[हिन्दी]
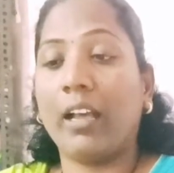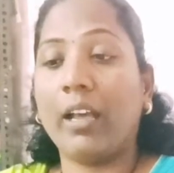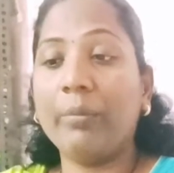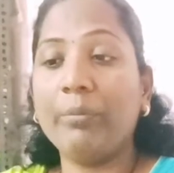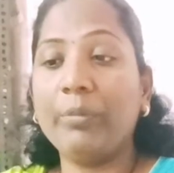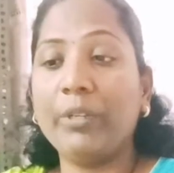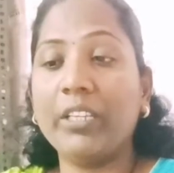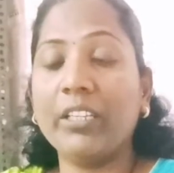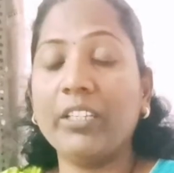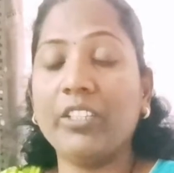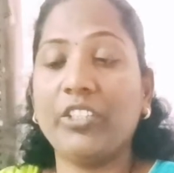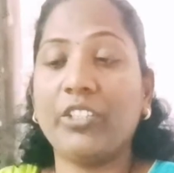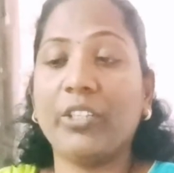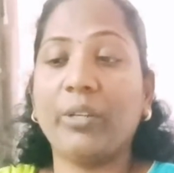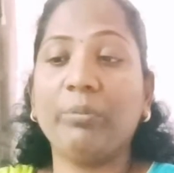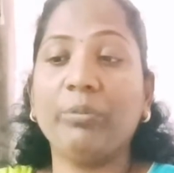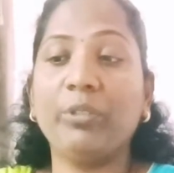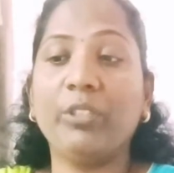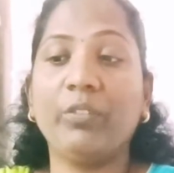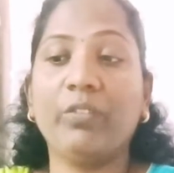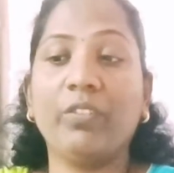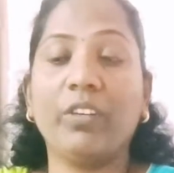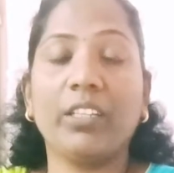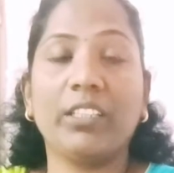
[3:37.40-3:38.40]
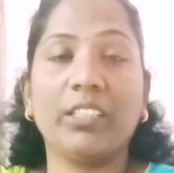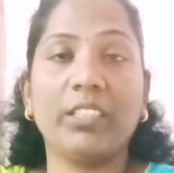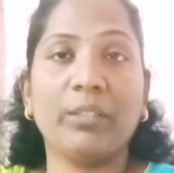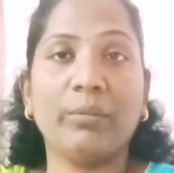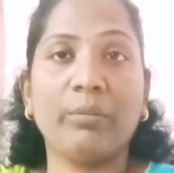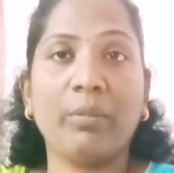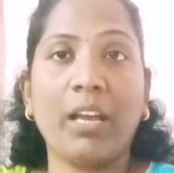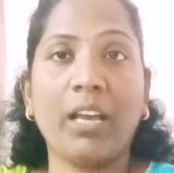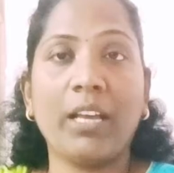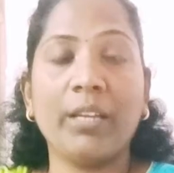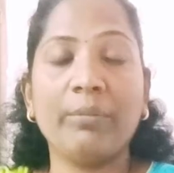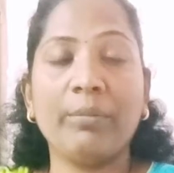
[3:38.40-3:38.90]
अब ये शब्द
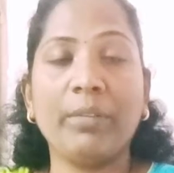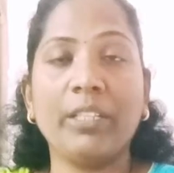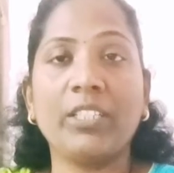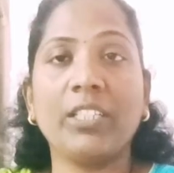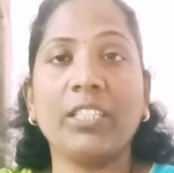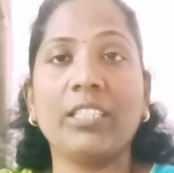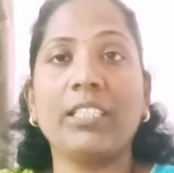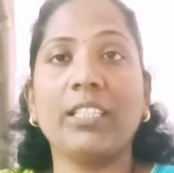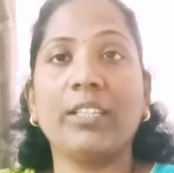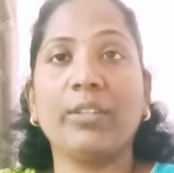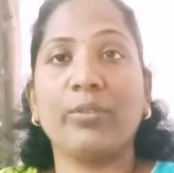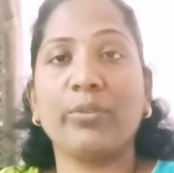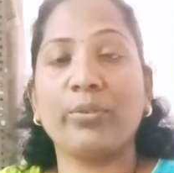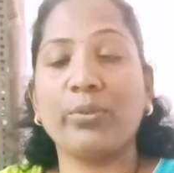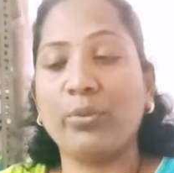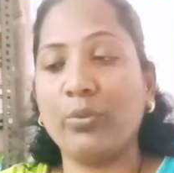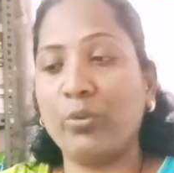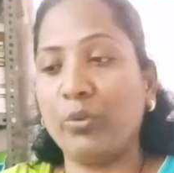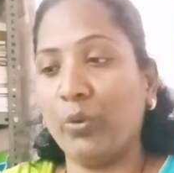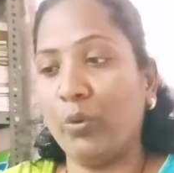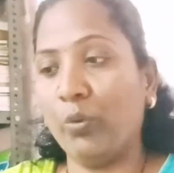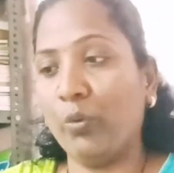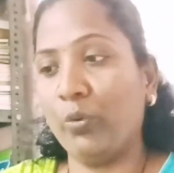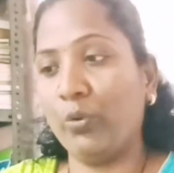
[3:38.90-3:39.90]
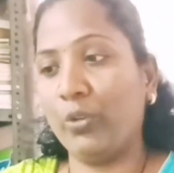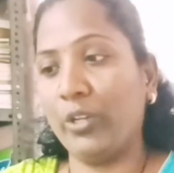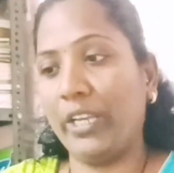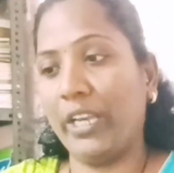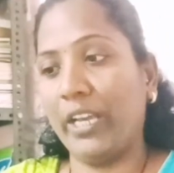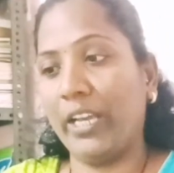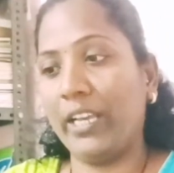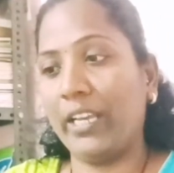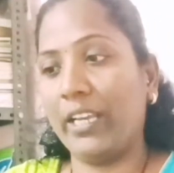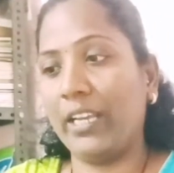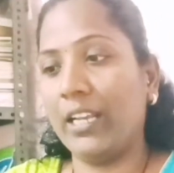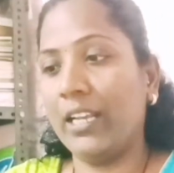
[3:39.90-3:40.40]
वर्तमान में जैसे रूढ़ हो
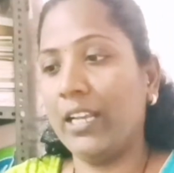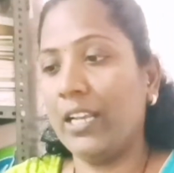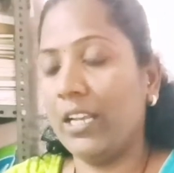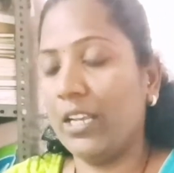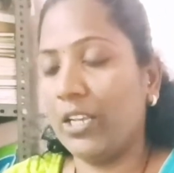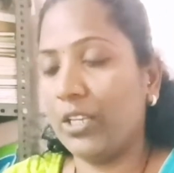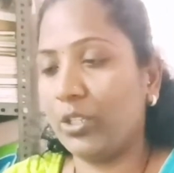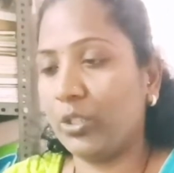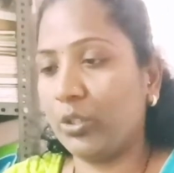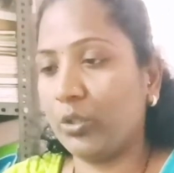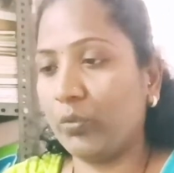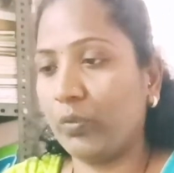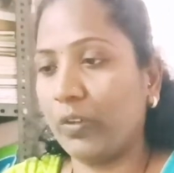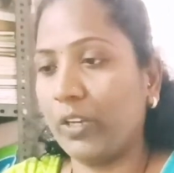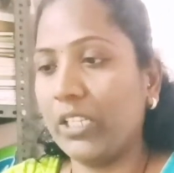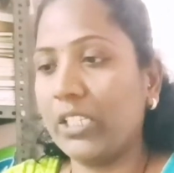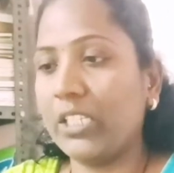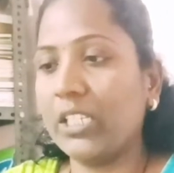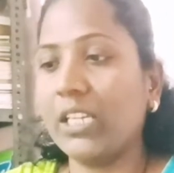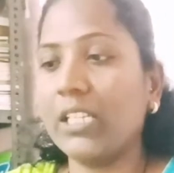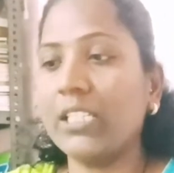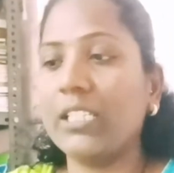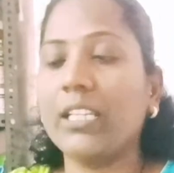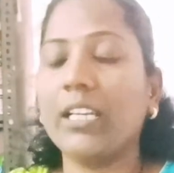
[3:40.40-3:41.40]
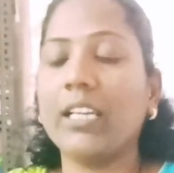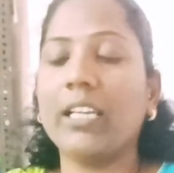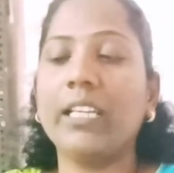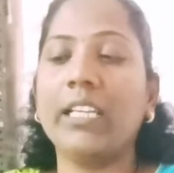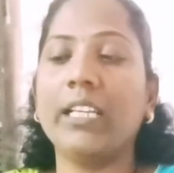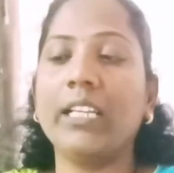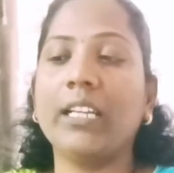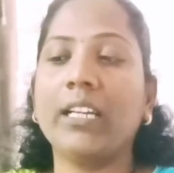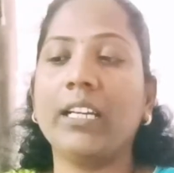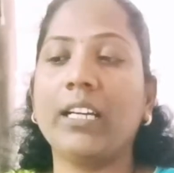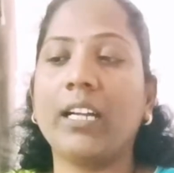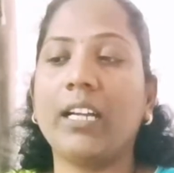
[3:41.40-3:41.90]
गया है
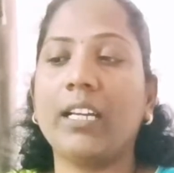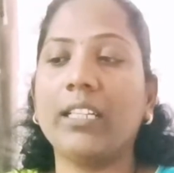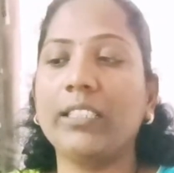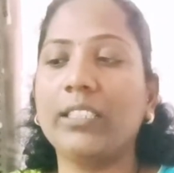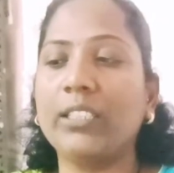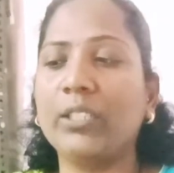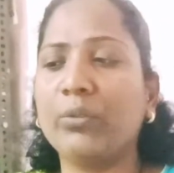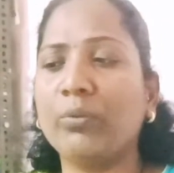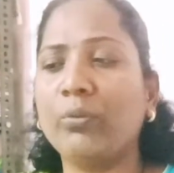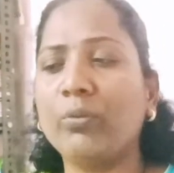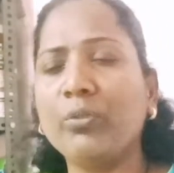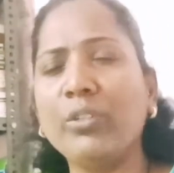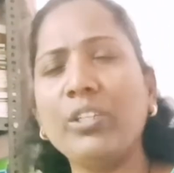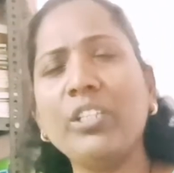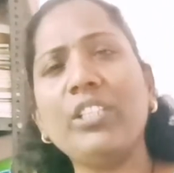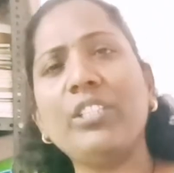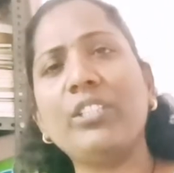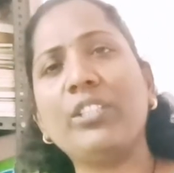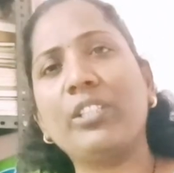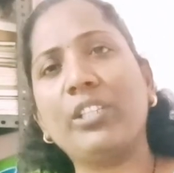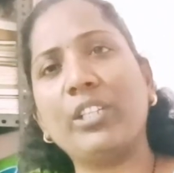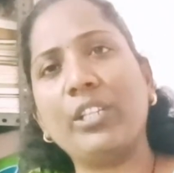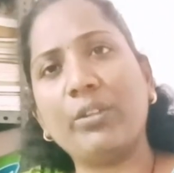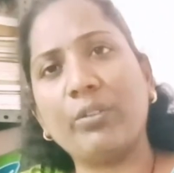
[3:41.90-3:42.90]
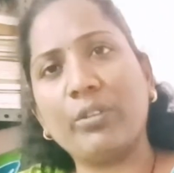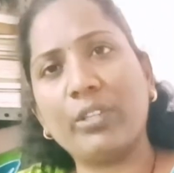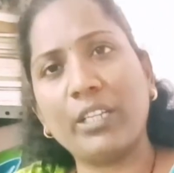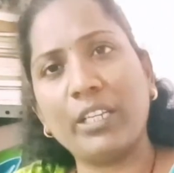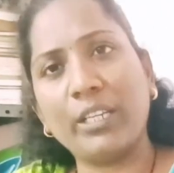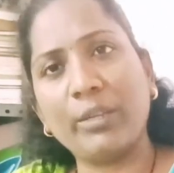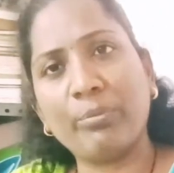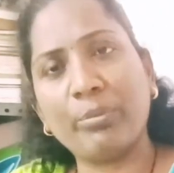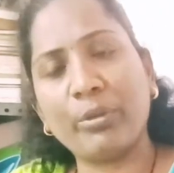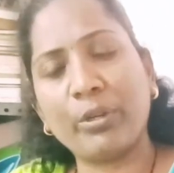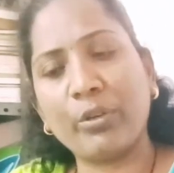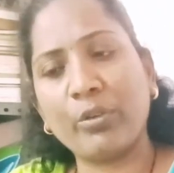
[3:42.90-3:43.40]
स्वेच्छाचारी का अर्थ उन्हीं स्त्रियों के
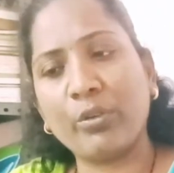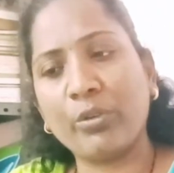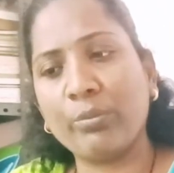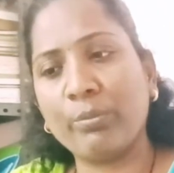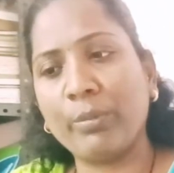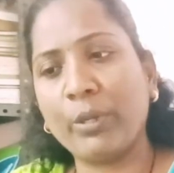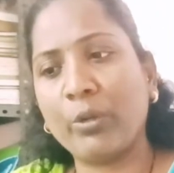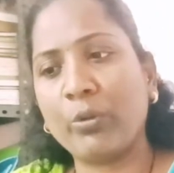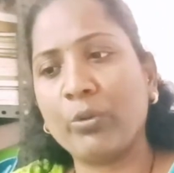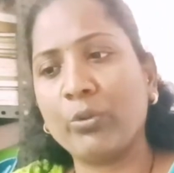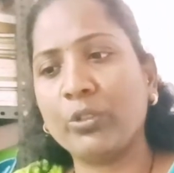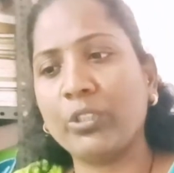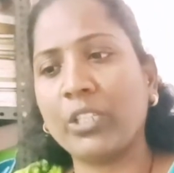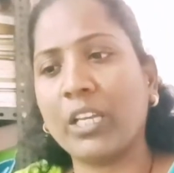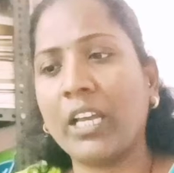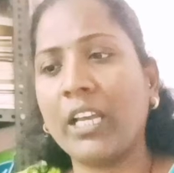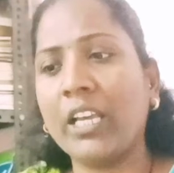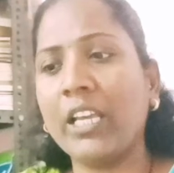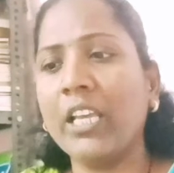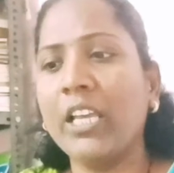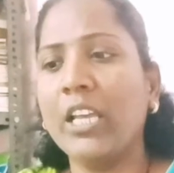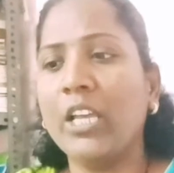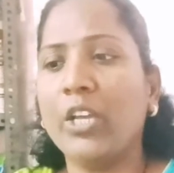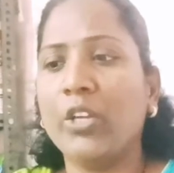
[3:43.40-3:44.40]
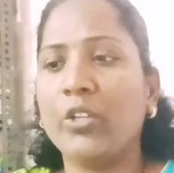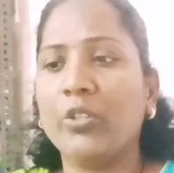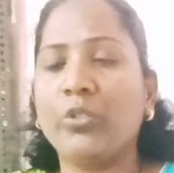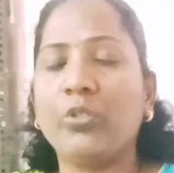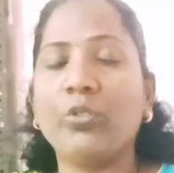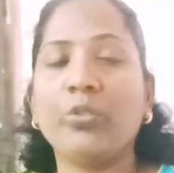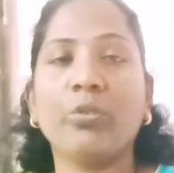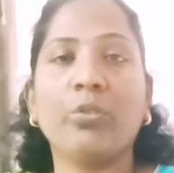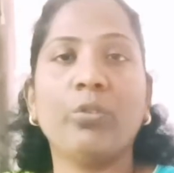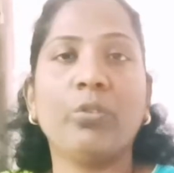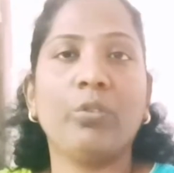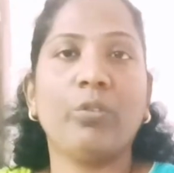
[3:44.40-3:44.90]
लिए प्रयोग में होता है
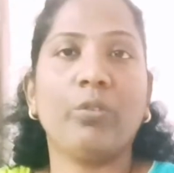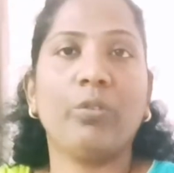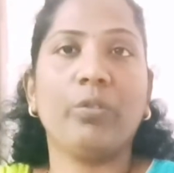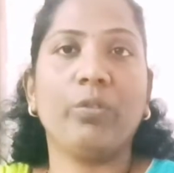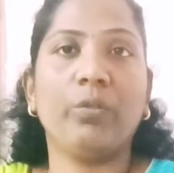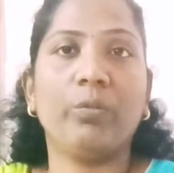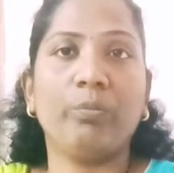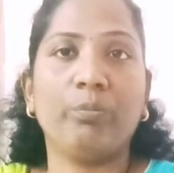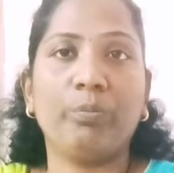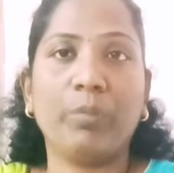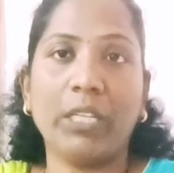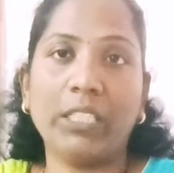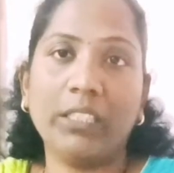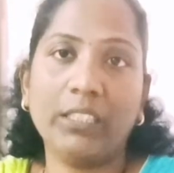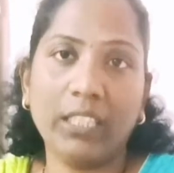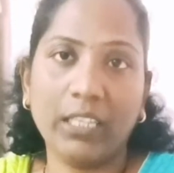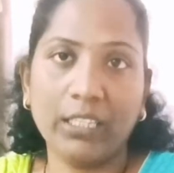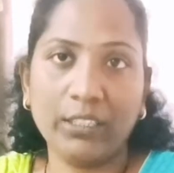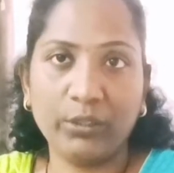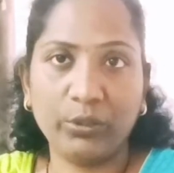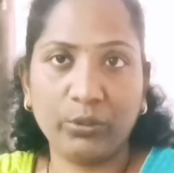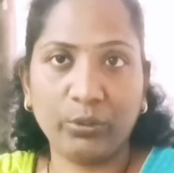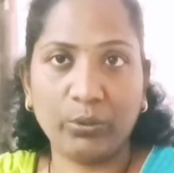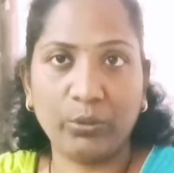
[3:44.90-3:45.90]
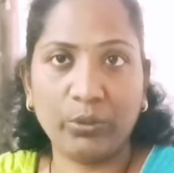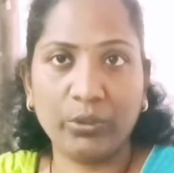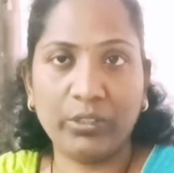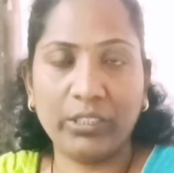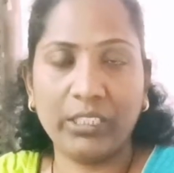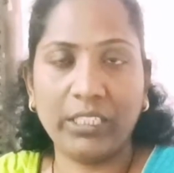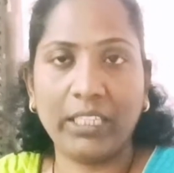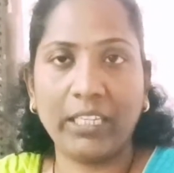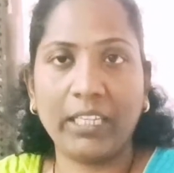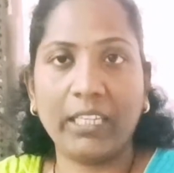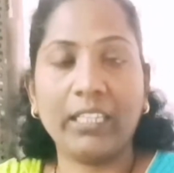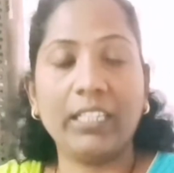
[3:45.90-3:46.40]
जो बंधन
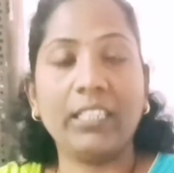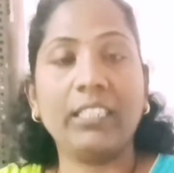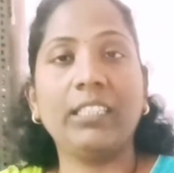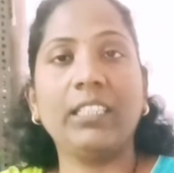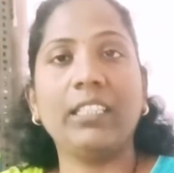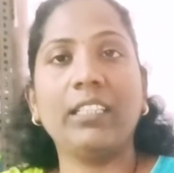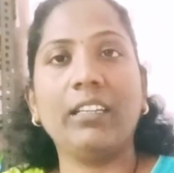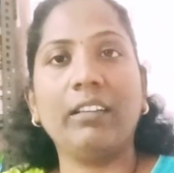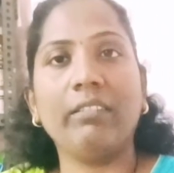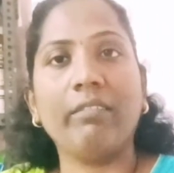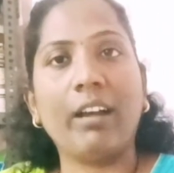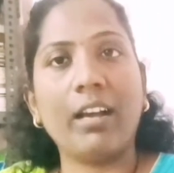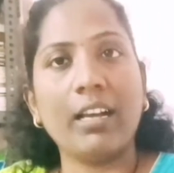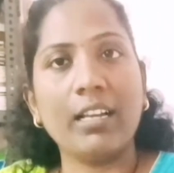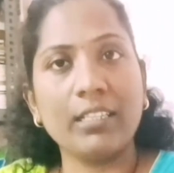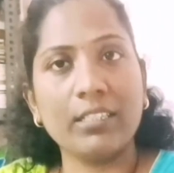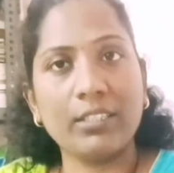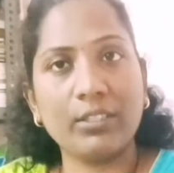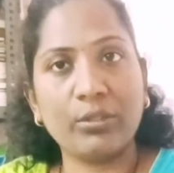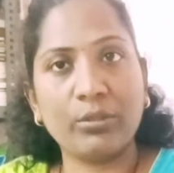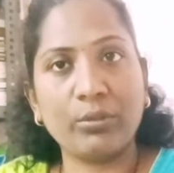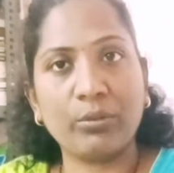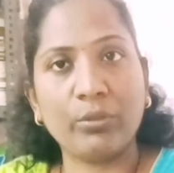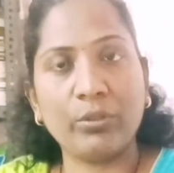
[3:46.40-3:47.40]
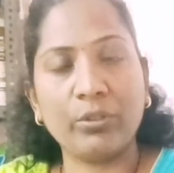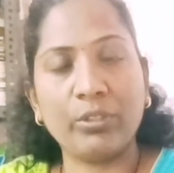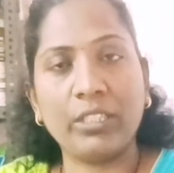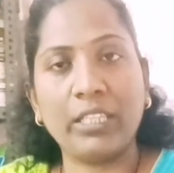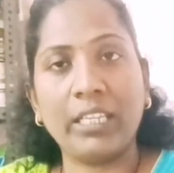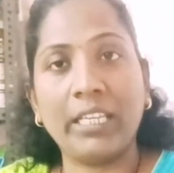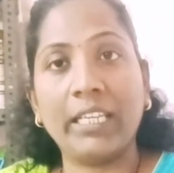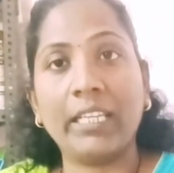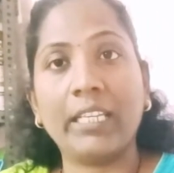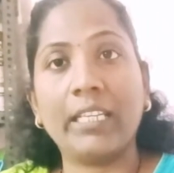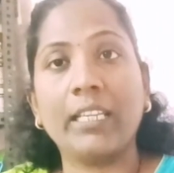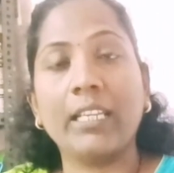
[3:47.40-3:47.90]
तोड़ती है रीति रिवाज
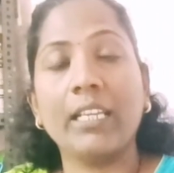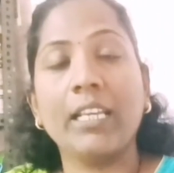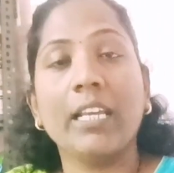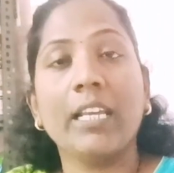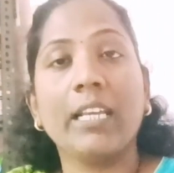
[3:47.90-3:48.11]
तोड़ती है